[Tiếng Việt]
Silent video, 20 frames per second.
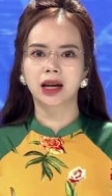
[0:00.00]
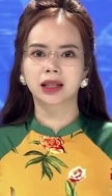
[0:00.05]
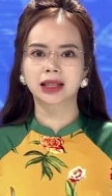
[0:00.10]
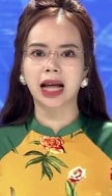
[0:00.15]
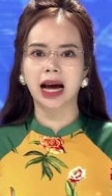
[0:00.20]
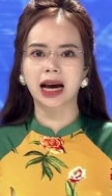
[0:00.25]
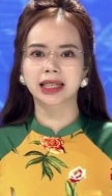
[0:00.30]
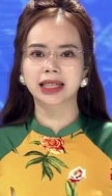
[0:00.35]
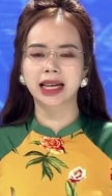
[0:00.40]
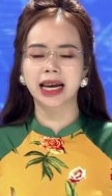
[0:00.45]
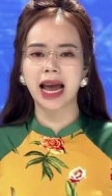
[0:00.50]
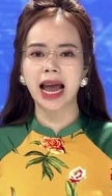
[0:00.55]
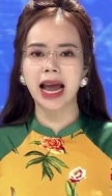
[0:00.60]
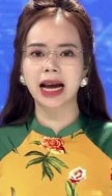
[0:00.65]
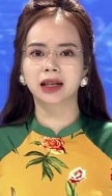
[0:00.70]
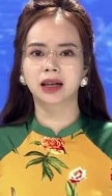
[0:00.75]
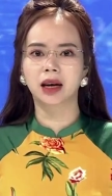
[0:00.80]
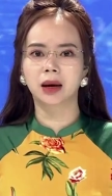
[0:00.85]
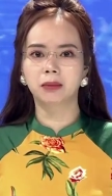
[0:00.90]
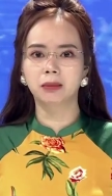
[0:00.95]
Tại Nghệ
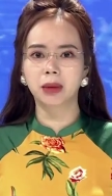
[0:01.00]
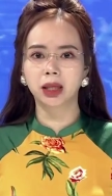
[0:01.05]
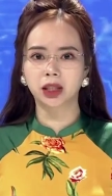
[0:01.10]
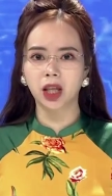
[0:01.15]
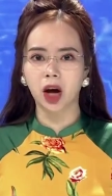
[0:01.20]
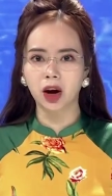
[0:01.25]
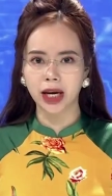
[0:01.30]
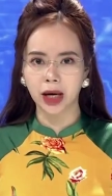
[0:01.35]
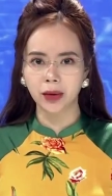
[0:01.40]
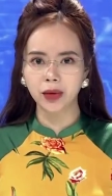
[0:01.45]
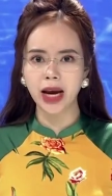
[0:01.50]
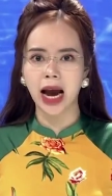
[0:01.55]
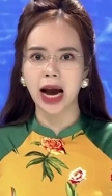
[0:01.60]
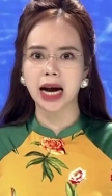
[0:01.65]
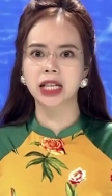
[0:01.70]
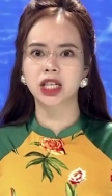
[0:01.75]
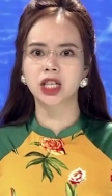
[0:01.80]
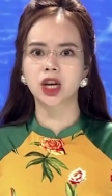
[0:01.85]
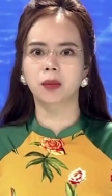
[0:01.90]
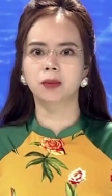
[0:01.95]
An, mưa to kéo
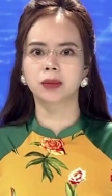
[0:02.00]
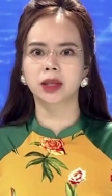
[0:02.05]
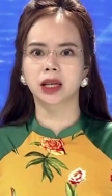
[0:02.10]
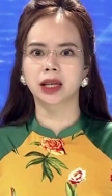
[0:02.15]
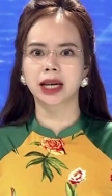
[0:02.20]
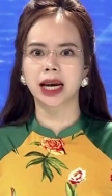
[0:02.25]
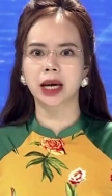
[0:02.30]
dài trong những